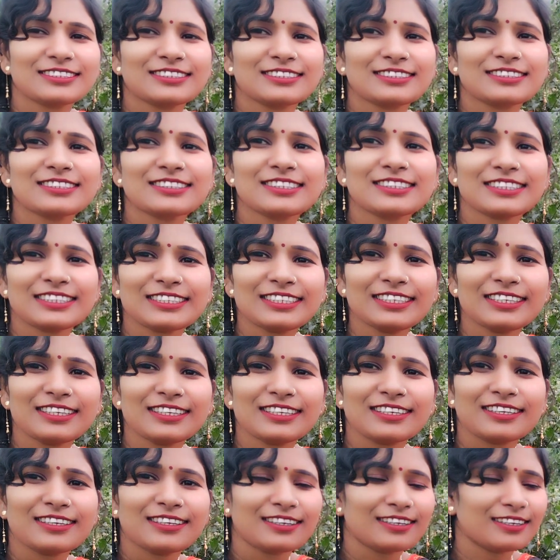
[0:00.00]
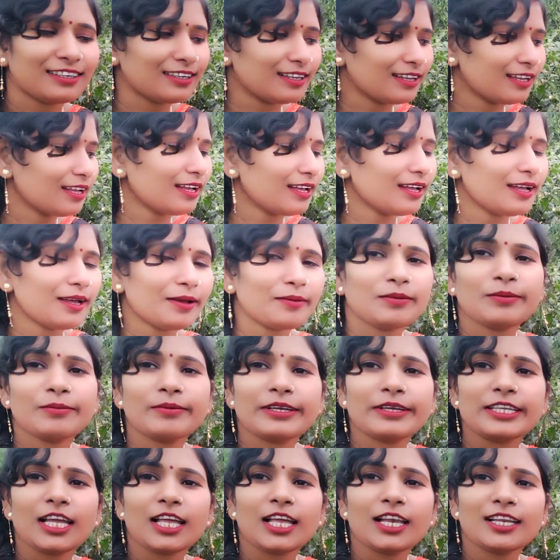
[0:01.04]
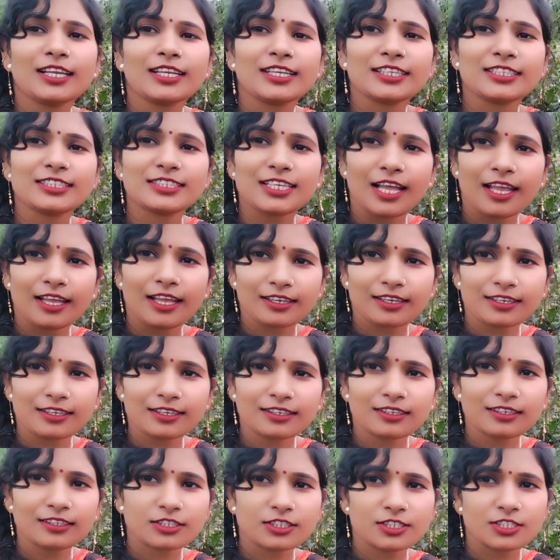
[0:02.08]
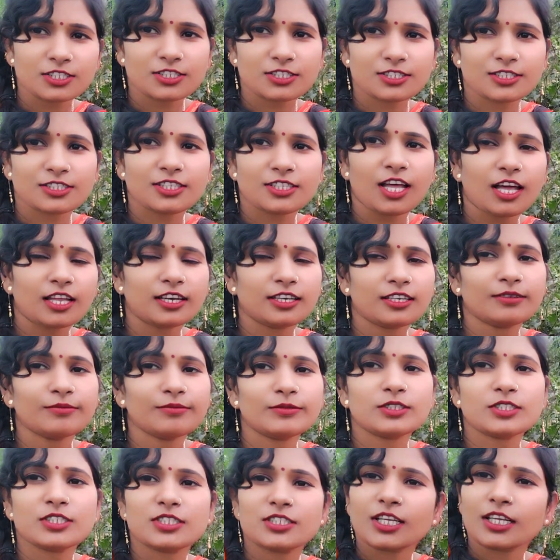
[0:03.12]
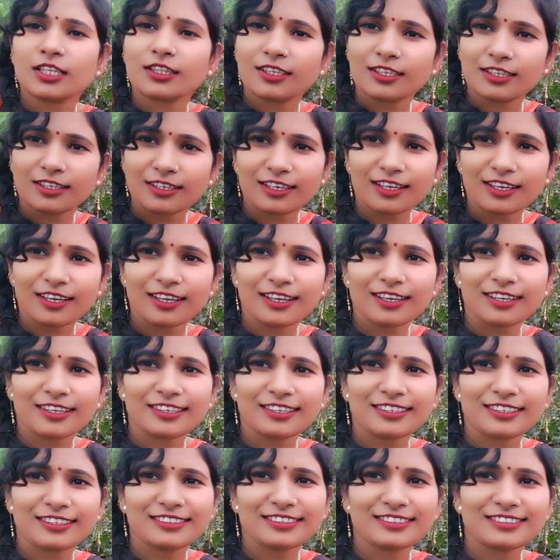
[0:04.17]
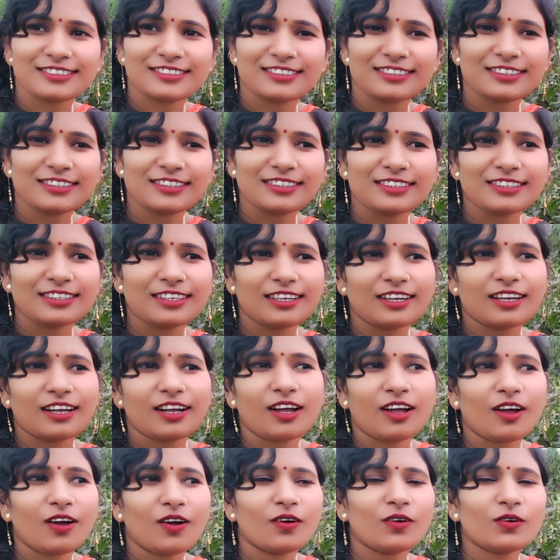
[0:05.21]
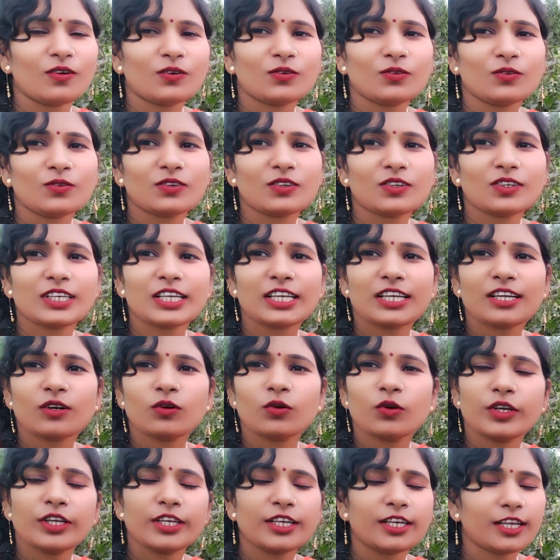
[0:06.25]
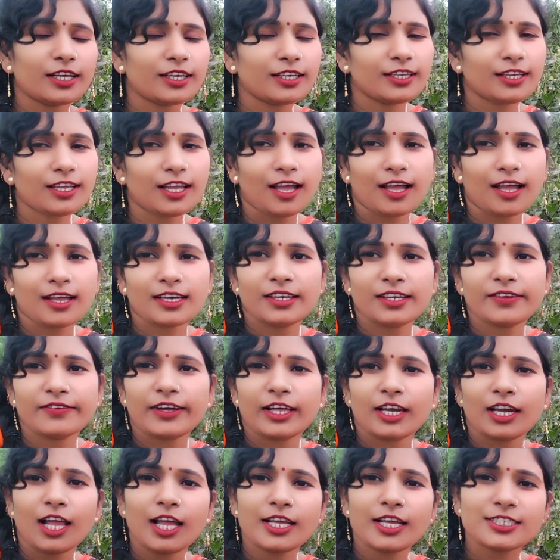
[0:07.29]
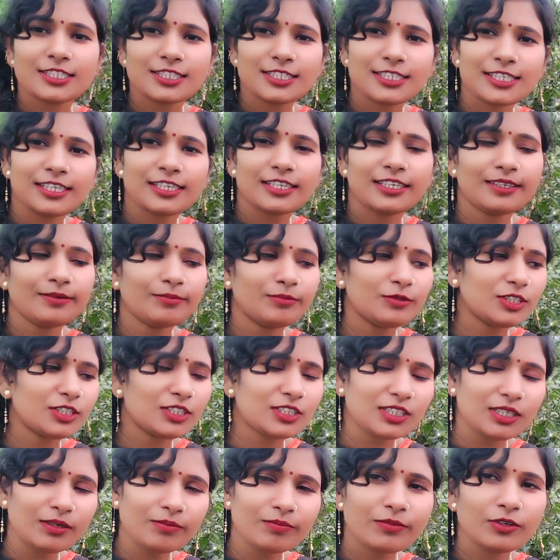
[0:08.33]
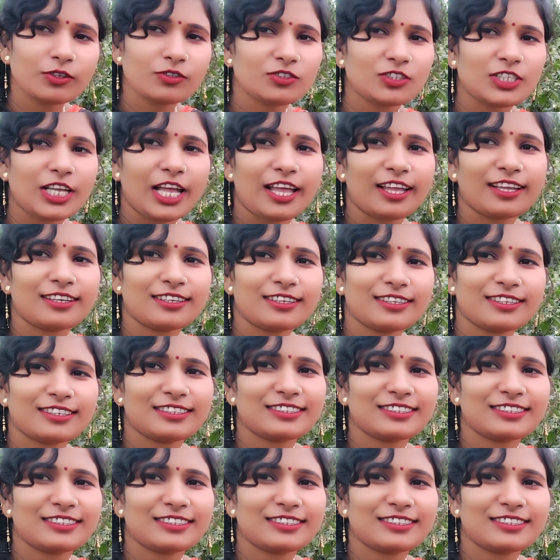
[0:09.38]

ठीक है अभी भैया लेके जाएंगे रिश्तेदारी मिर्चा देना है और उनके कोई नहीं है आने वाला इसलिए मिर्चा पहुंचाएंगे